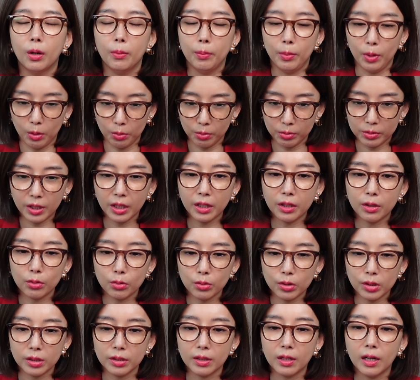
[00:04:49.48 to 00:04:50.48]

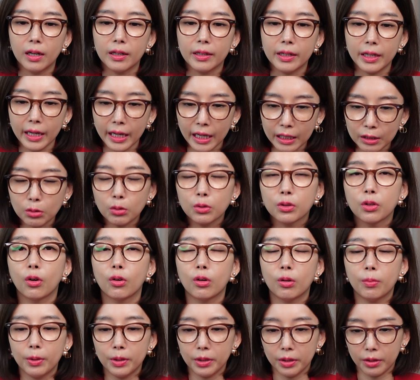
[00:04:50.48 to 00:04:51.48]
명태균 씨가 계속
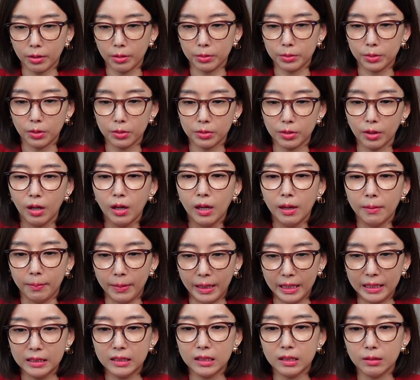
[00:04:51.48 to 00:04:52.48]
여러 번에 걸쳐서
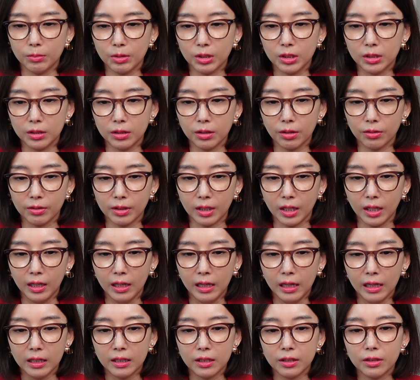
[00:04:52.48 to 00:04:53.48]
말씀을 드렸다.
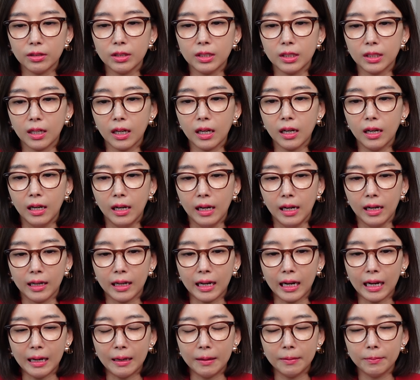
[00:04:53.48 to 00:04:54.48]
그러니까
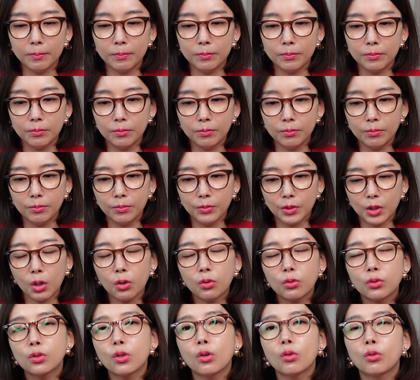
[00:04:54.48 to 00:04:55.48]

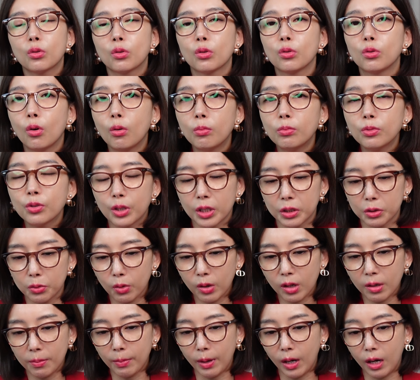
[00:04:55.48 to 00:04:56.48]
감정적으로 너무
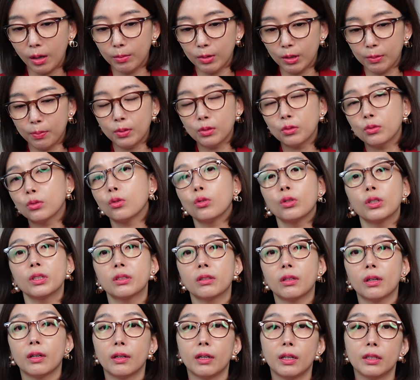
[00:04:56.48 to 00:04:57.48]
죄송한 마음을 품고
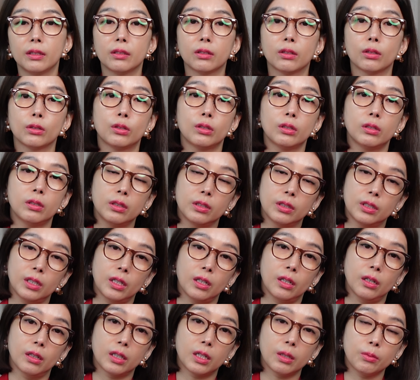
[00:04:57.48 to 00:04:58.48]
있다라는 것을
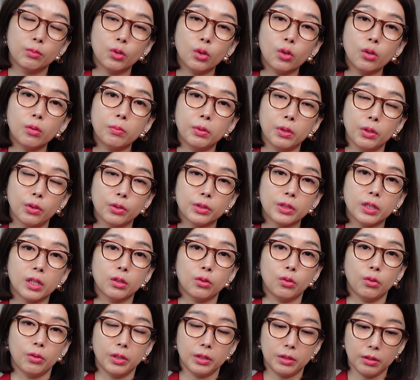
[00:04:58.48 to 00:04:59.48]
이제 김소연
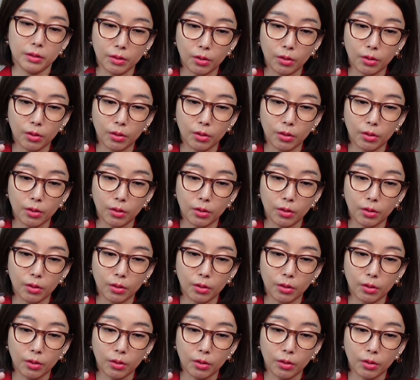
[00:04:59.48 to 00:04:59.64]
변호사를 통해서